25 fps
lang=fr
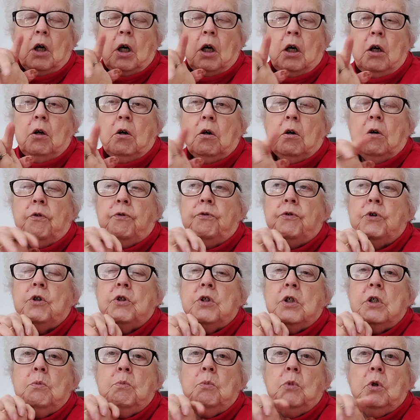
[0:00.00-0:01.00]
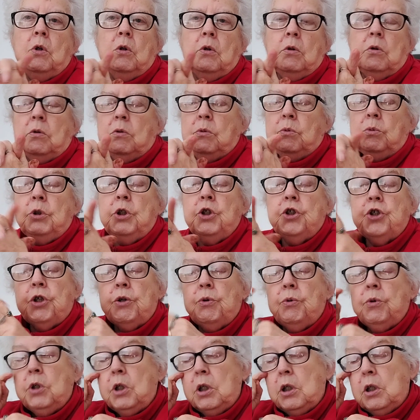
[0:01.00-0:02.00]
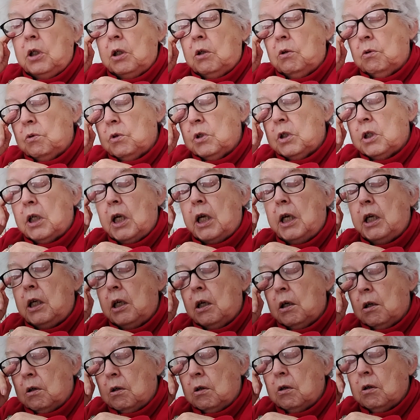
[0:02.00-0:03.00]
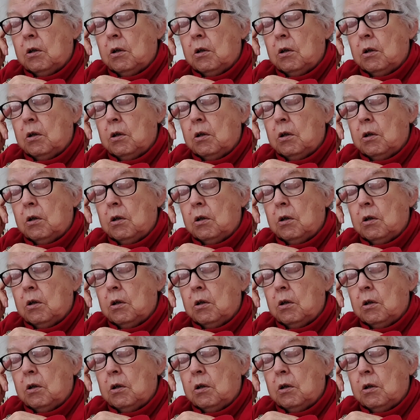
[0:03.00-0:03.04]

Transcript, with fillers: Alors forcément, oui, j'ai eu des conseils.